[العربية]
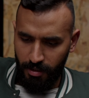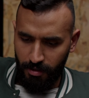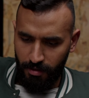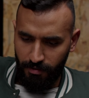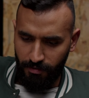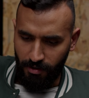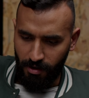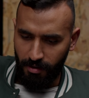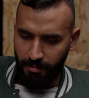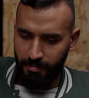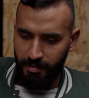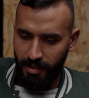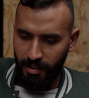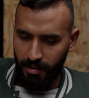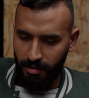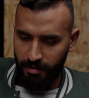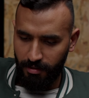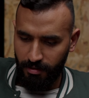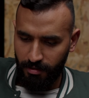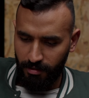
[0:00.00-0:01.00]
في
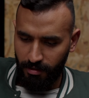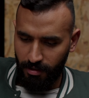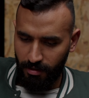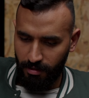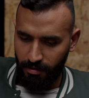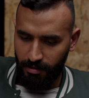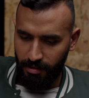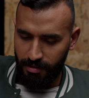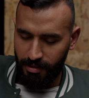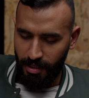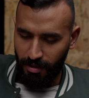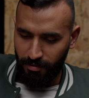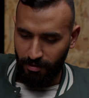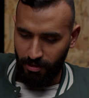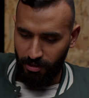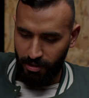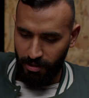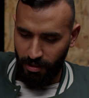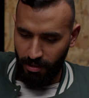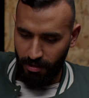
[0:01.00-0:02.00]
ارميه
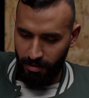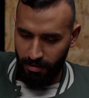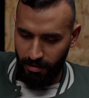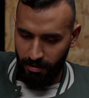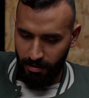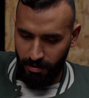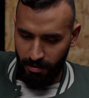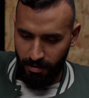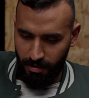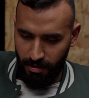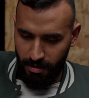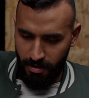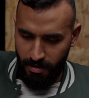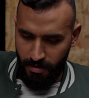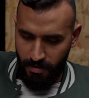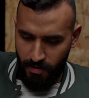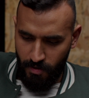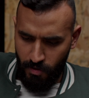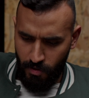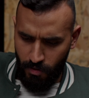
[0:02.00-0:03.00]
29
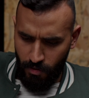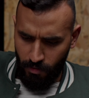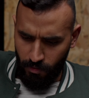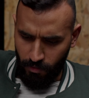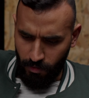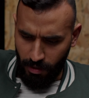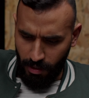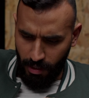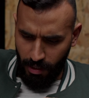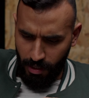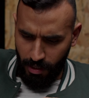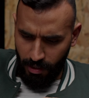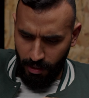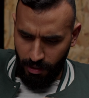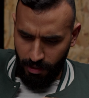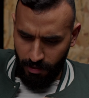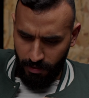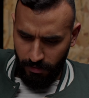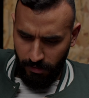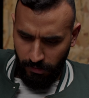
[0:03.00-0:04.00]

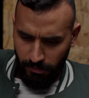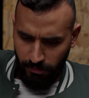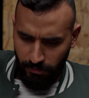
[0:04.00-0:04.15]
وايه